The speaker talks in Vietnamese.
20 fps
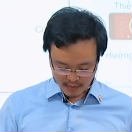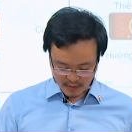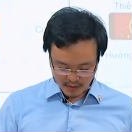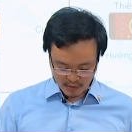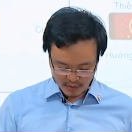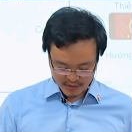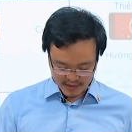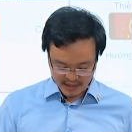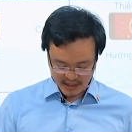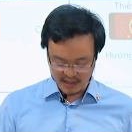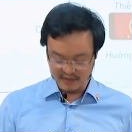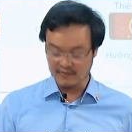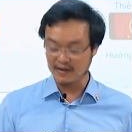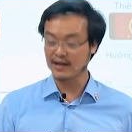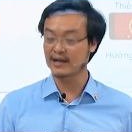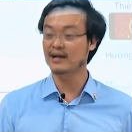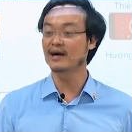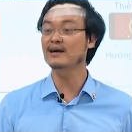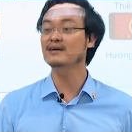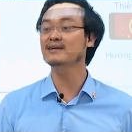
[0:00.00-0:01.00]
Nó chỉ vào
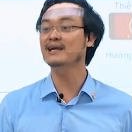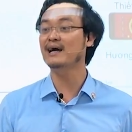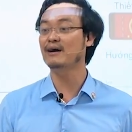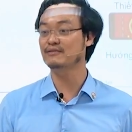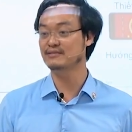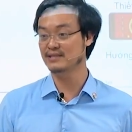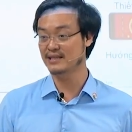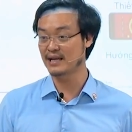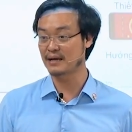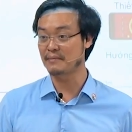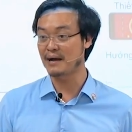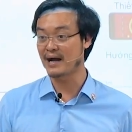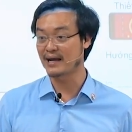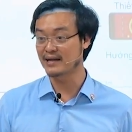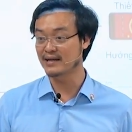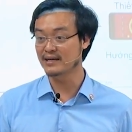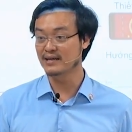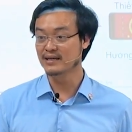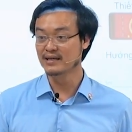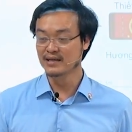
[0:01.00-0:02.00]
cái khớp nào trên la bàn
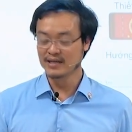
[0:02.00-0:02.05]
ấy,